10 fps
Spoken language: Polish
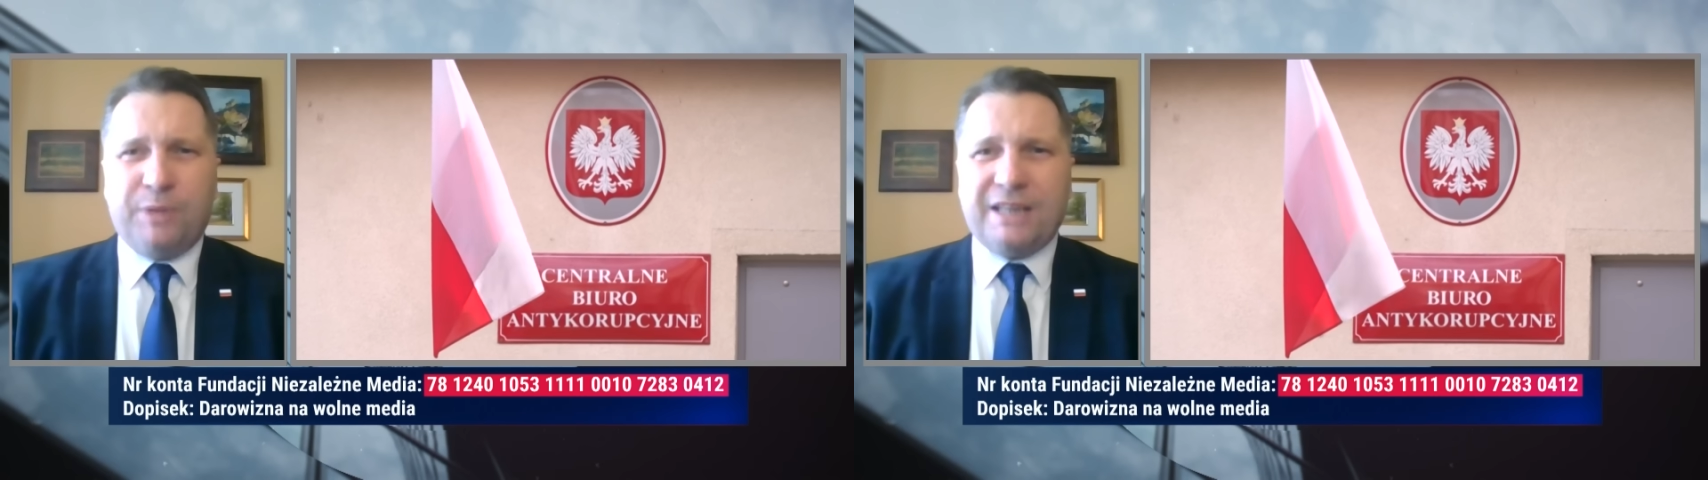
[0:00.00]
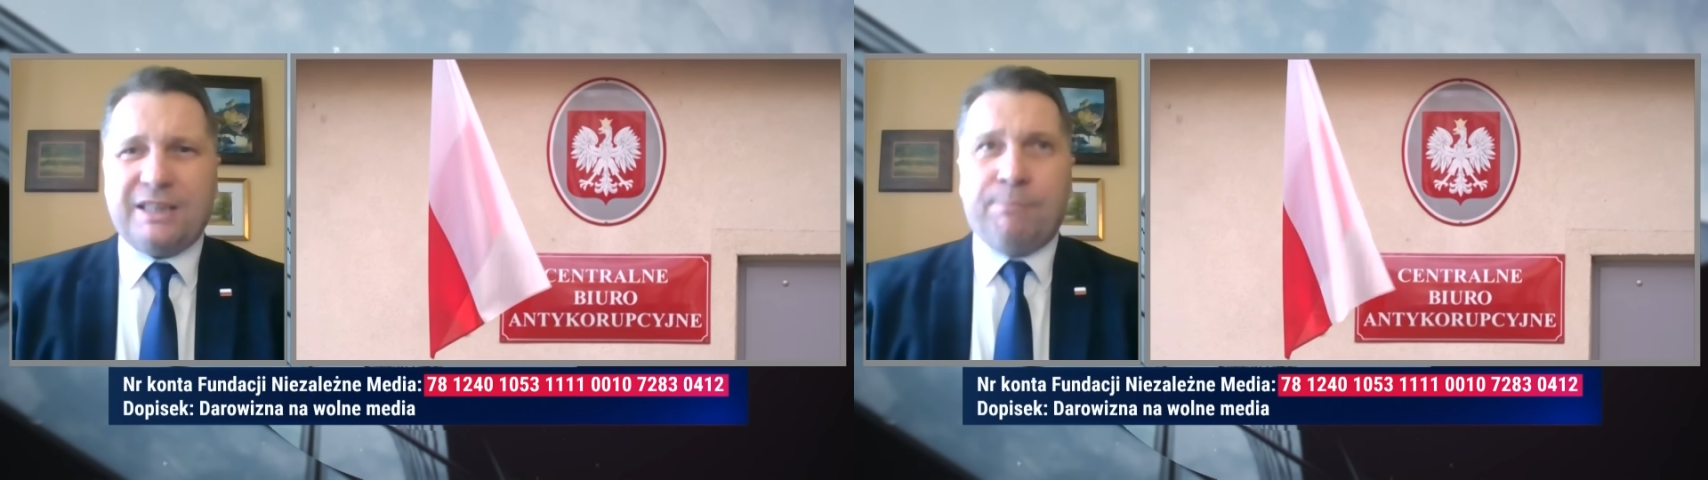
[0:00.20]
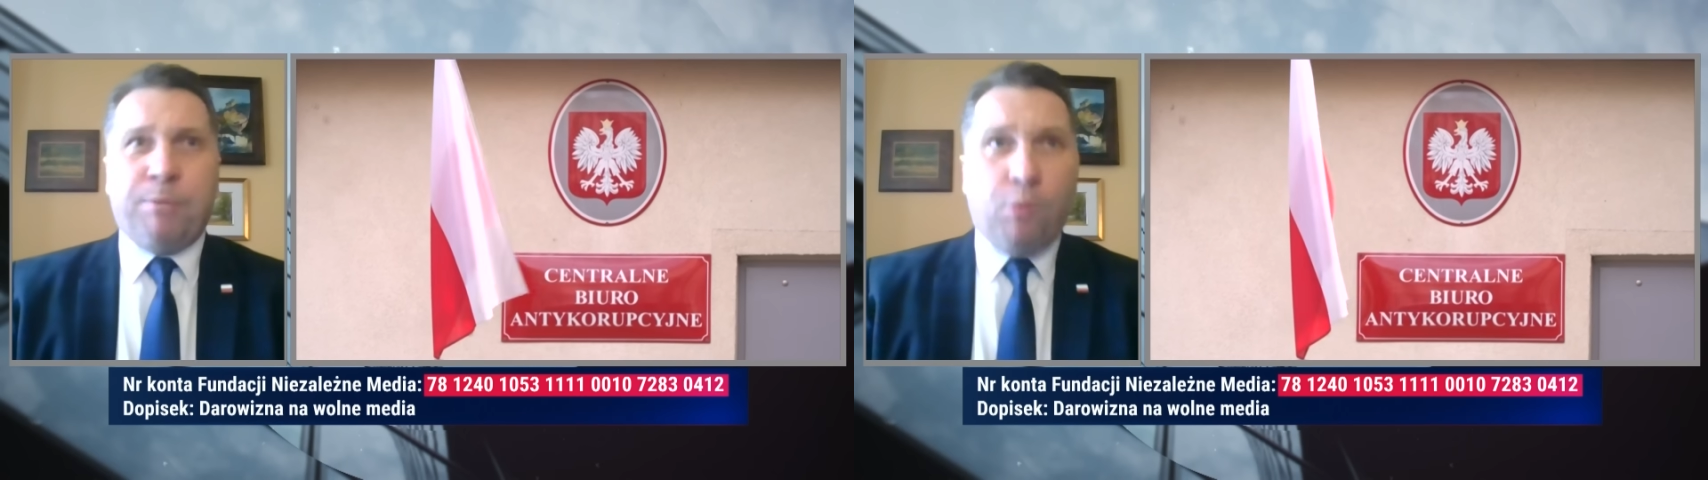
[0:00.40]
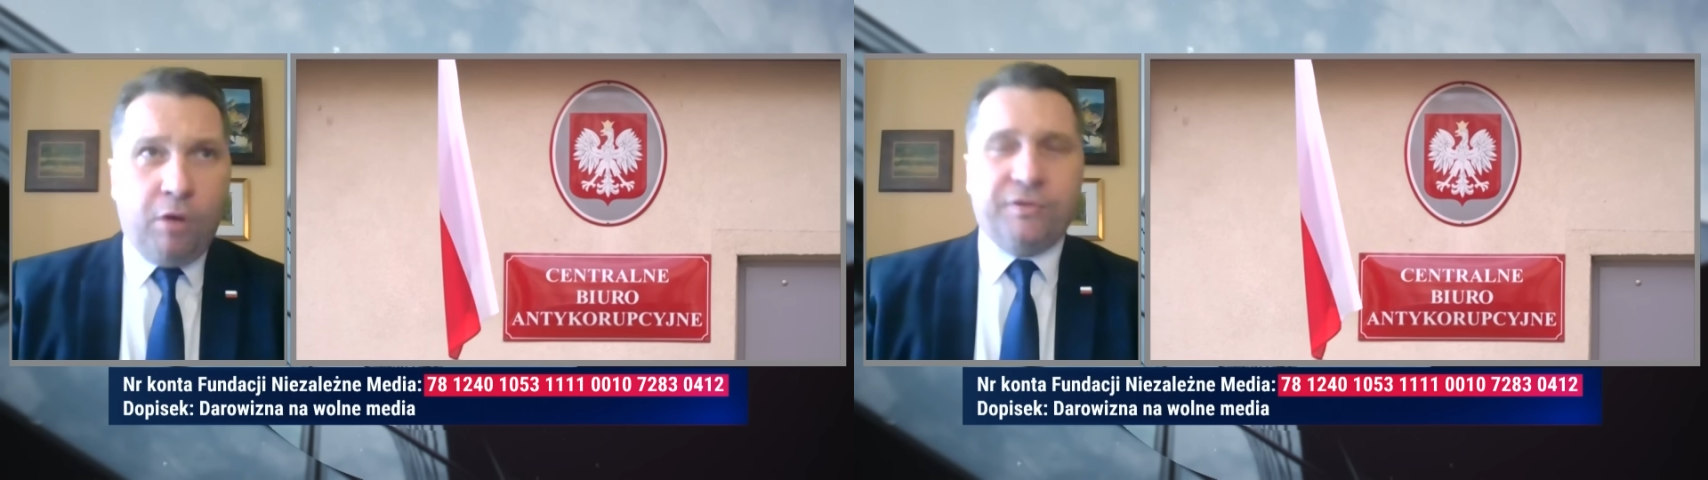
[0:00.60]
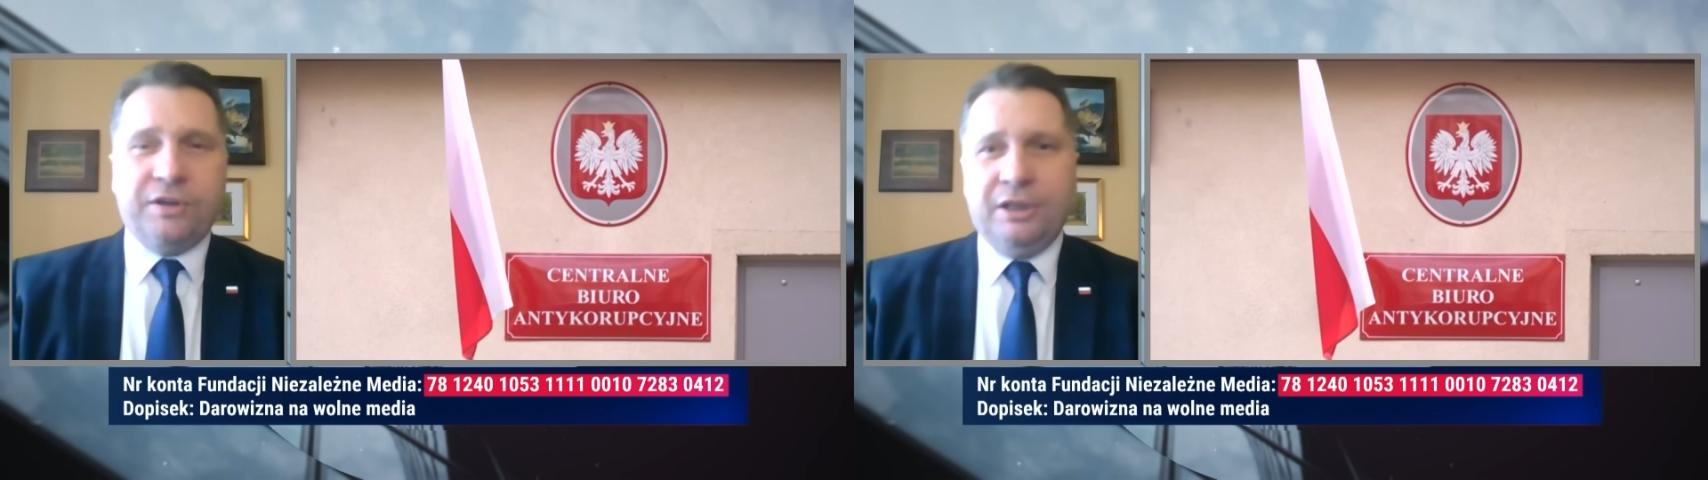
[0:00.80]
pracę
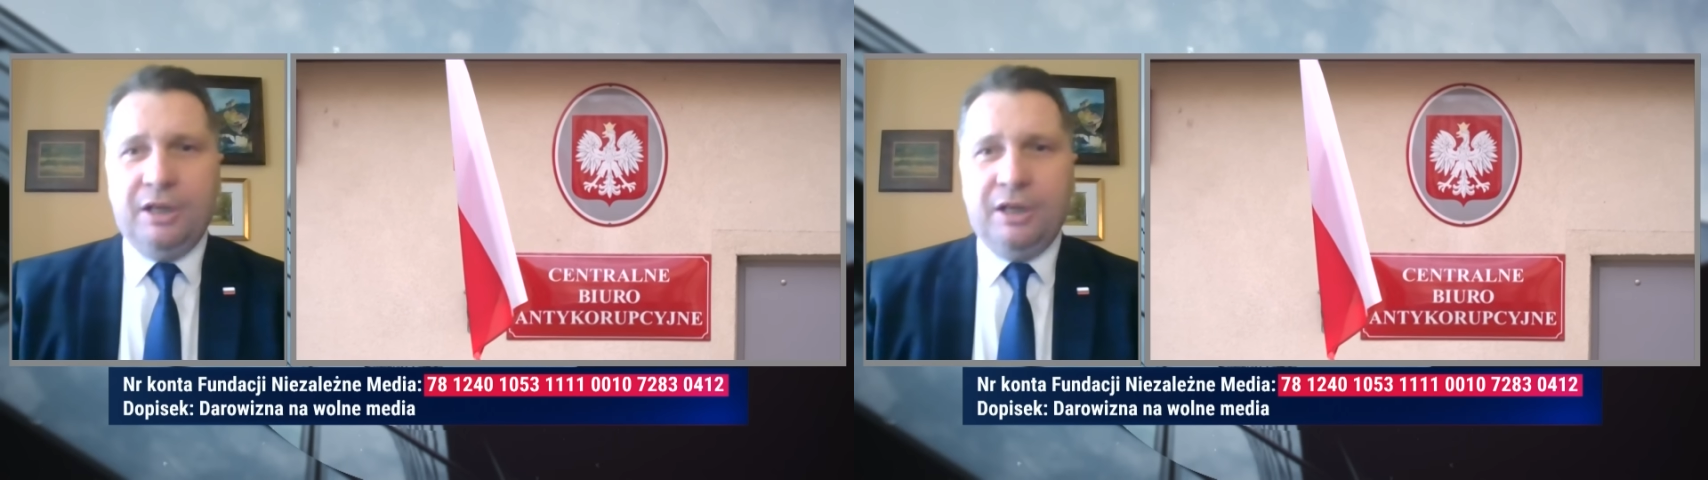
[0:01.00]
połowy